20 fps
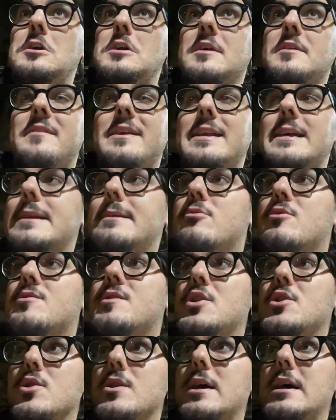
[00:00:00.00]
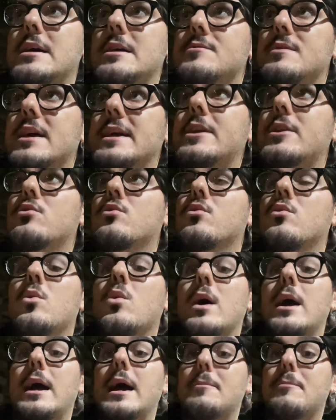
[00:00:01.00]
viene rimontato da, da
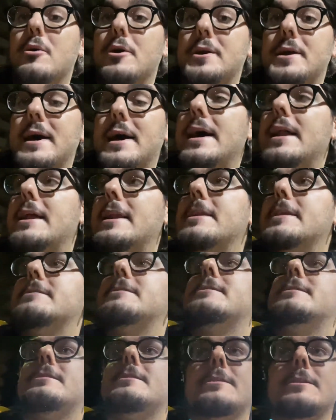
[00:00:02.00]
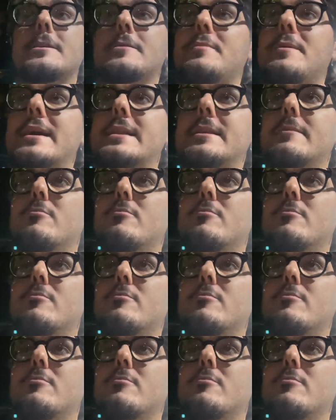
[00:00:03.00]
chiunque e poi ha i piedi